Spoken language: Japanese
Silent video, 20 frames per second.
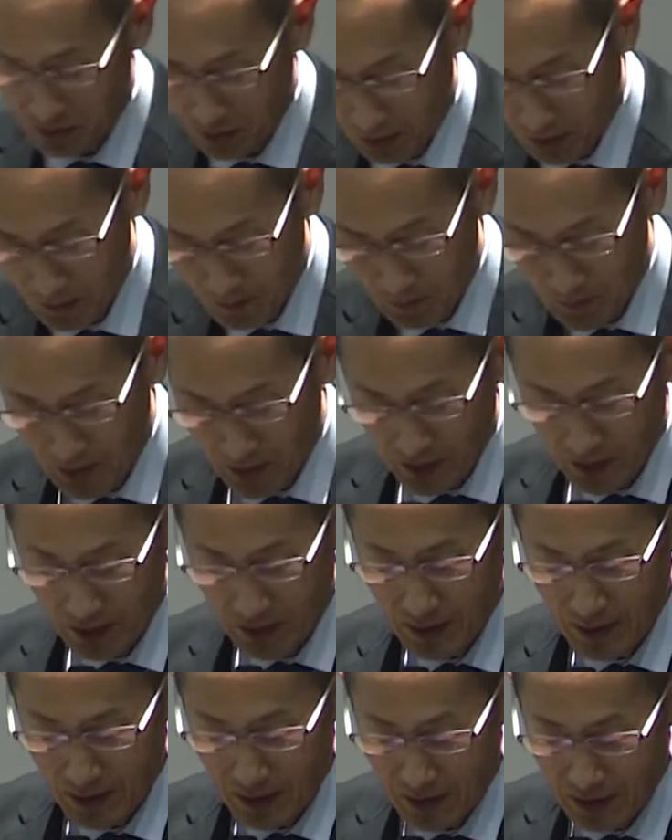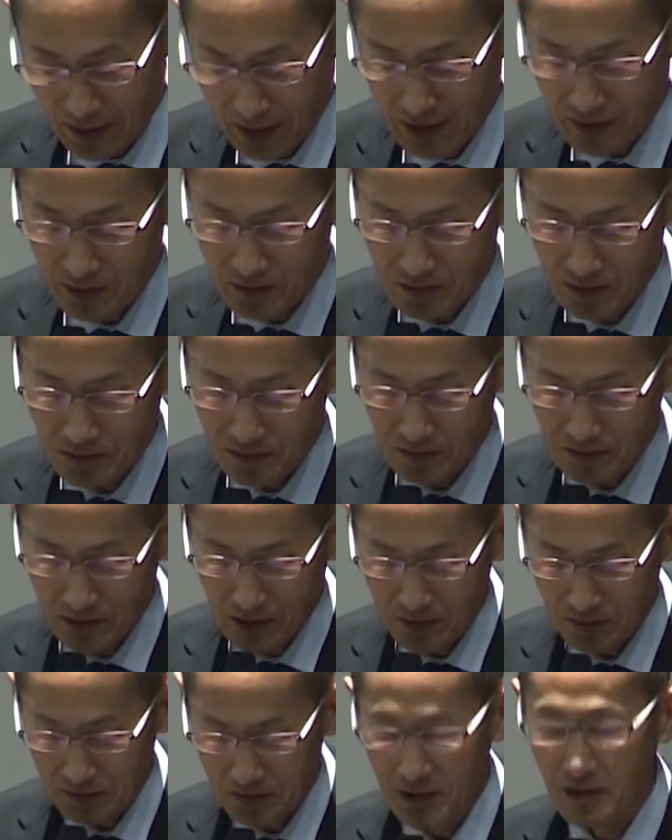と。研究
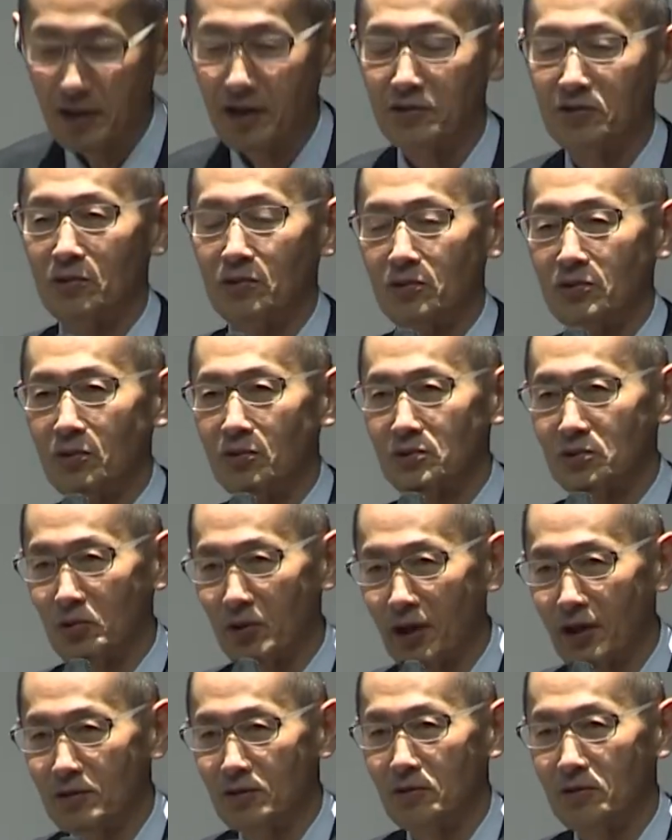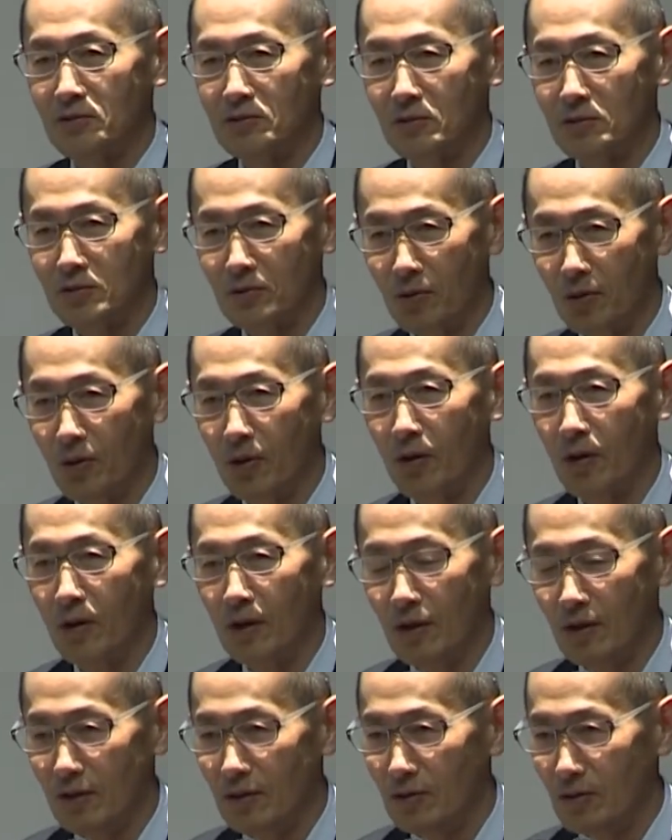はあの世界との競争やということを
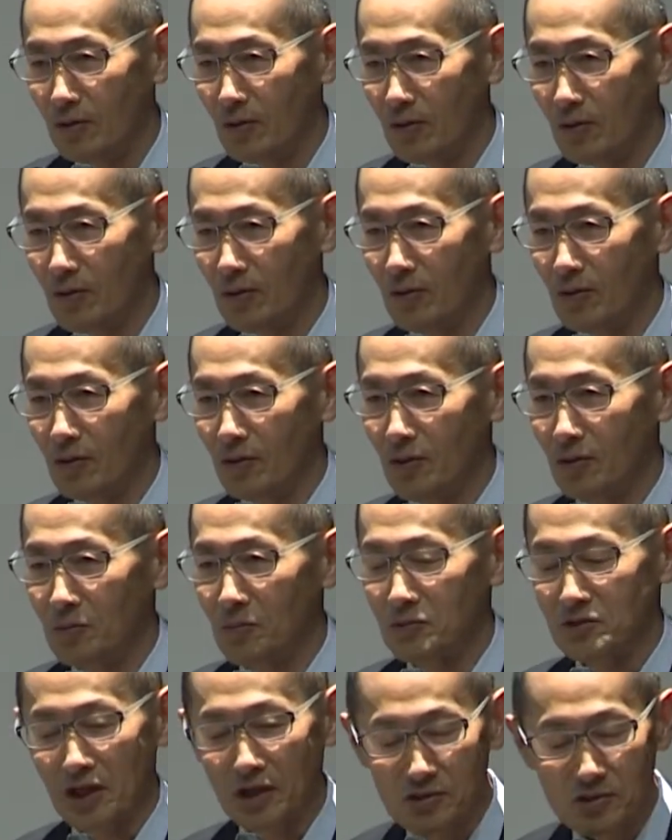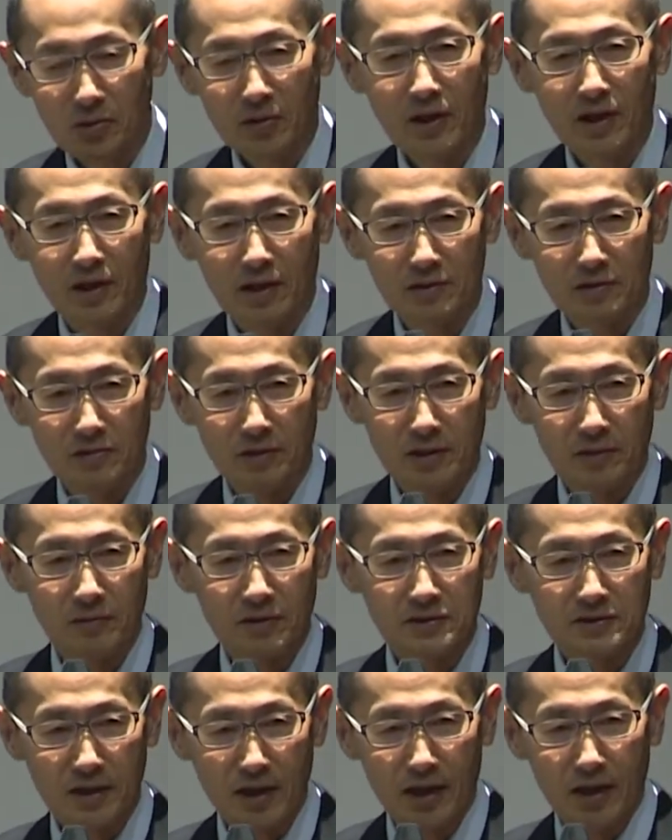もう最初から言われ
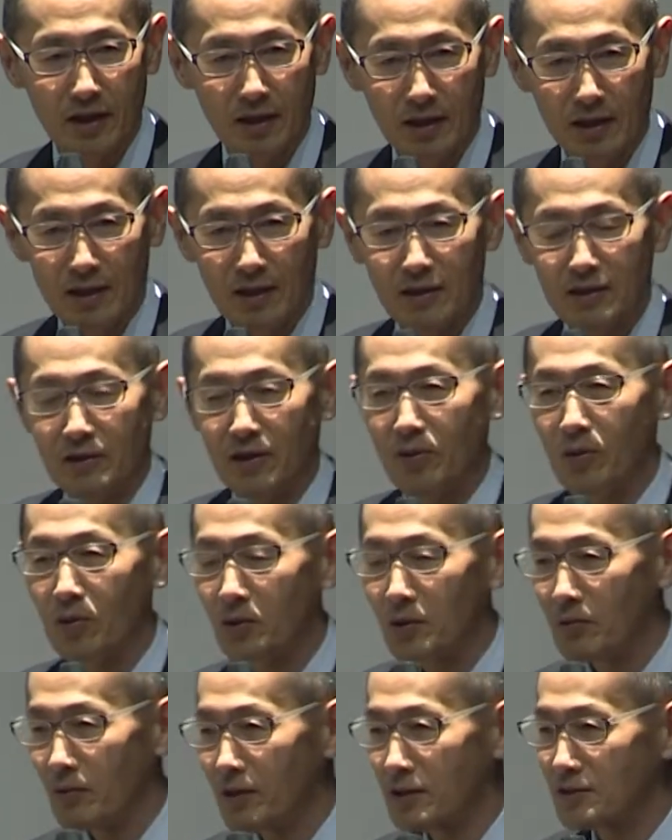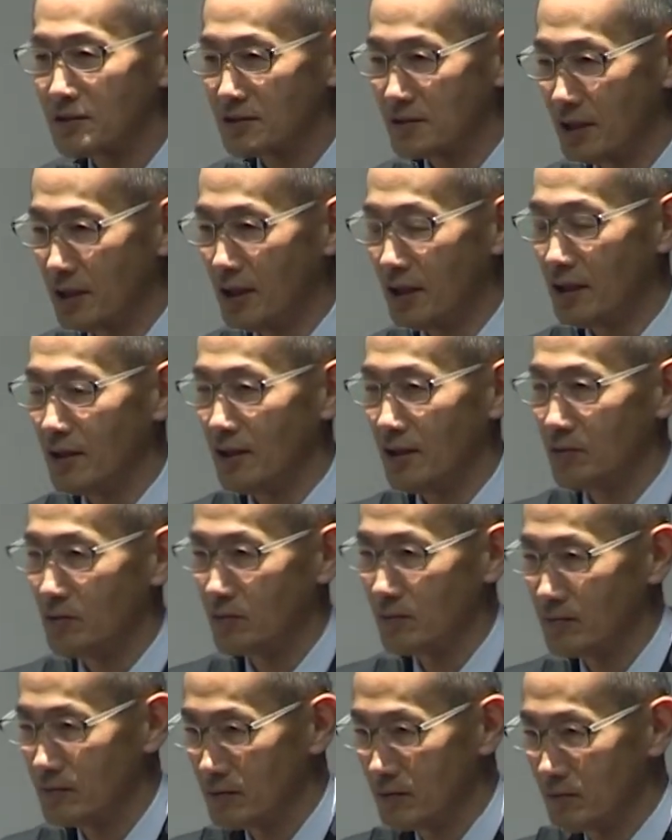ましたでこれはですねあ
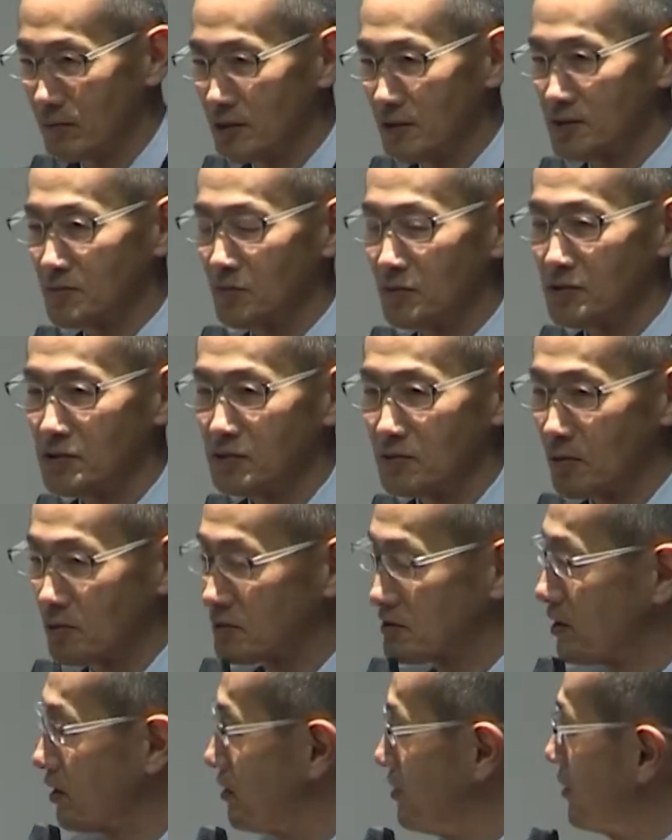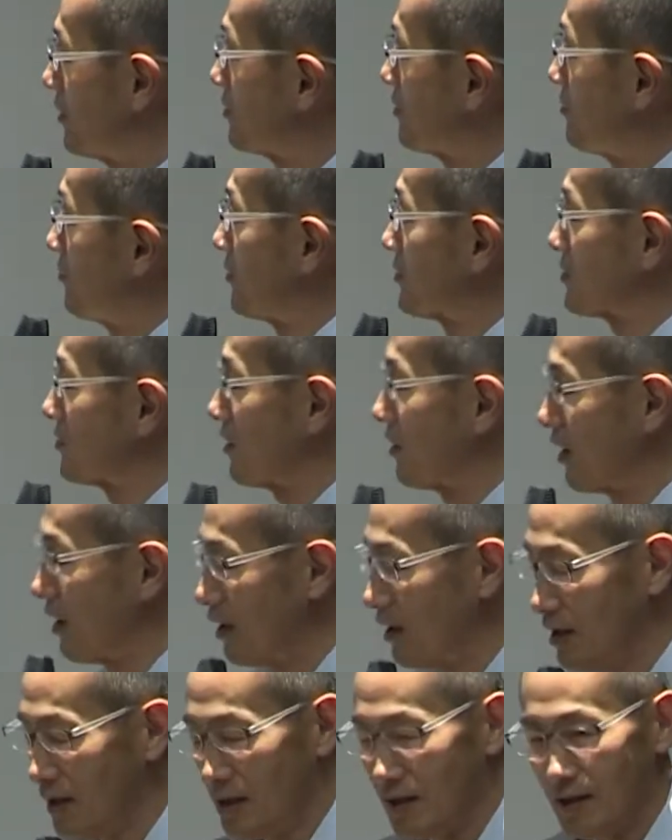の私も26歳になっていました
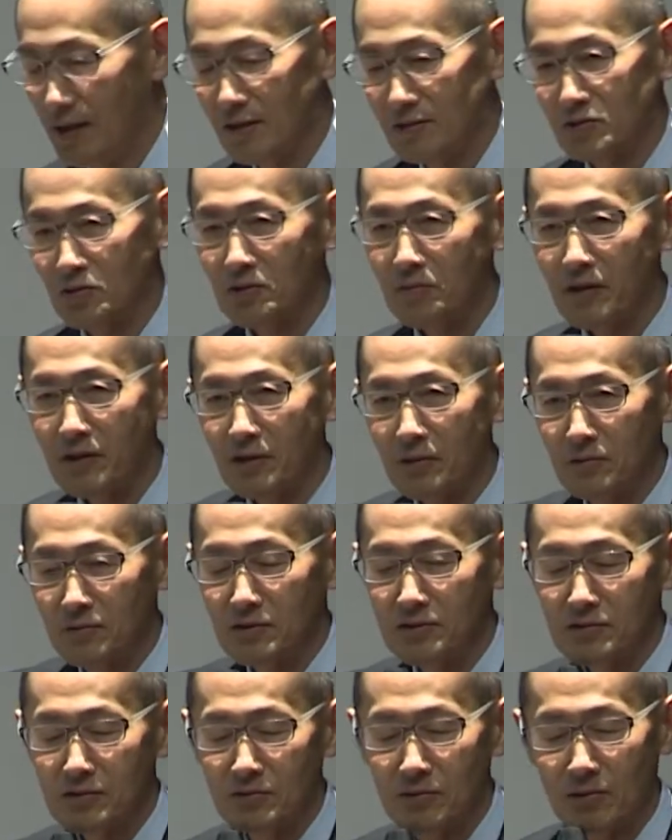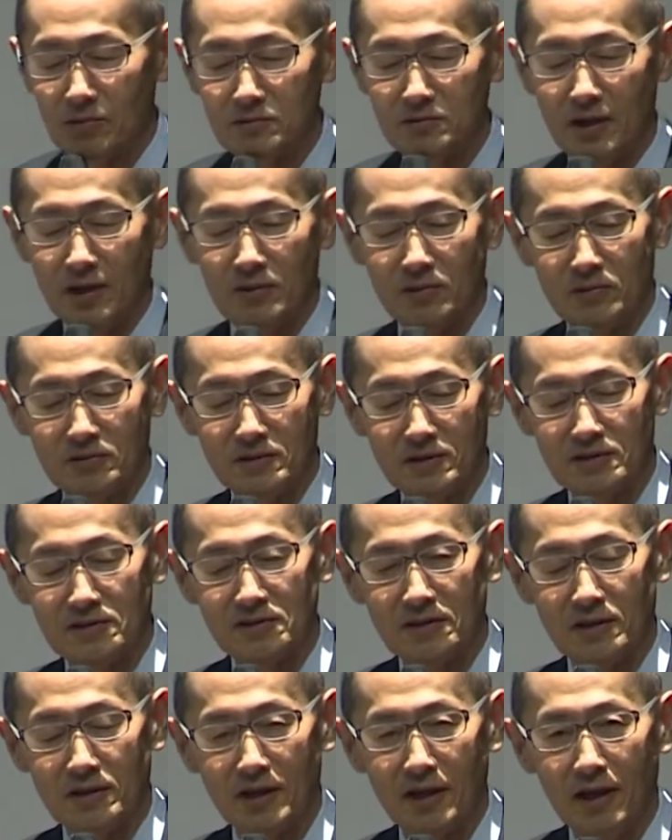がそれまでの26年の人
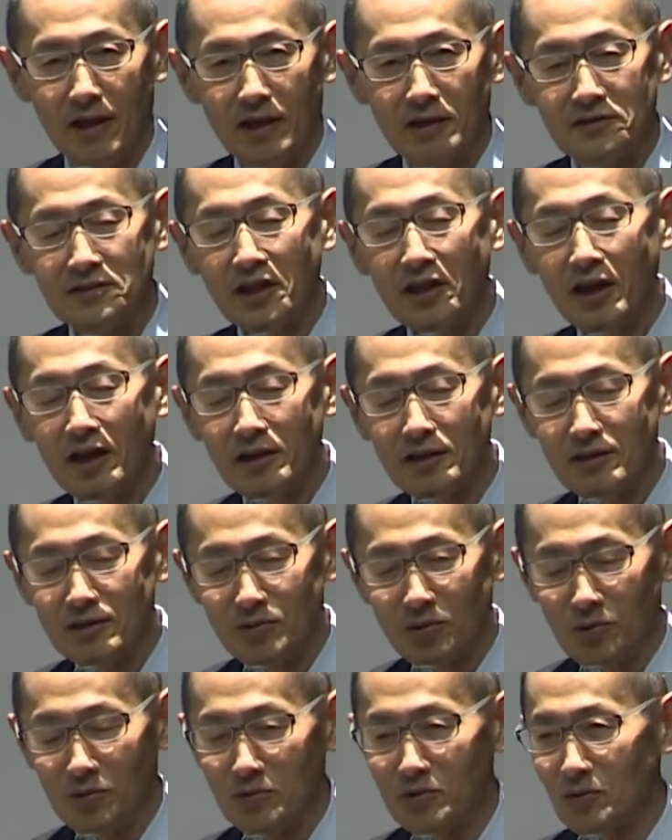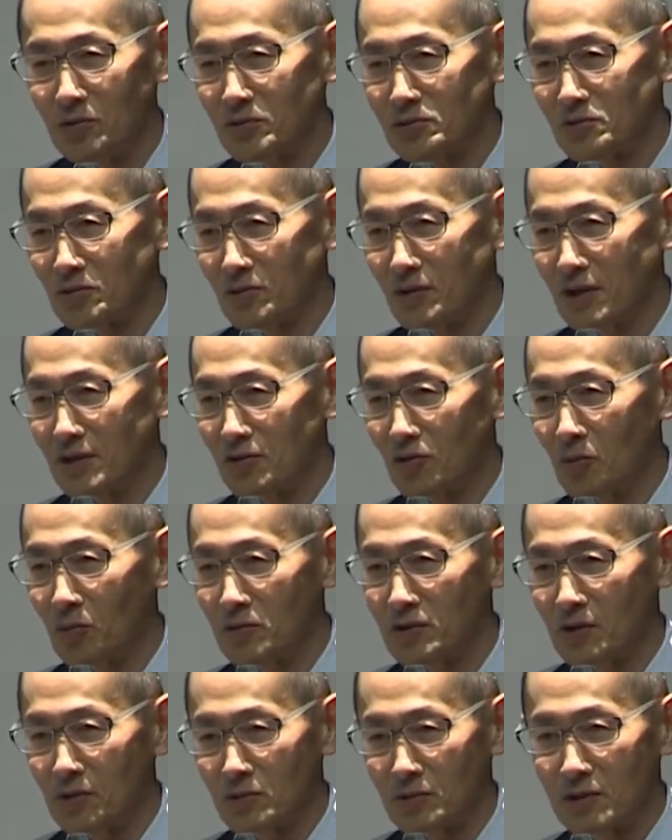生で世界との競争なんて思っ
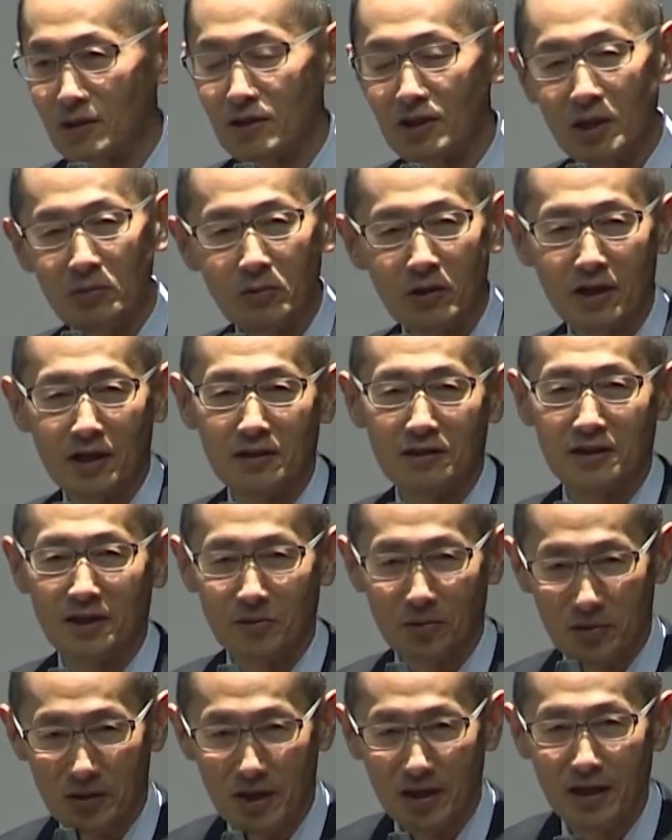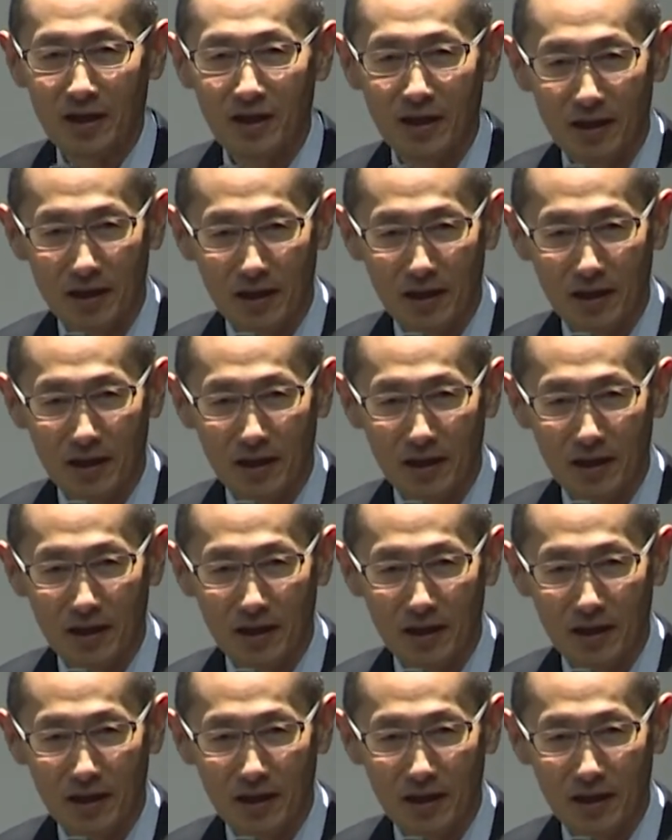たこと一回もなかったので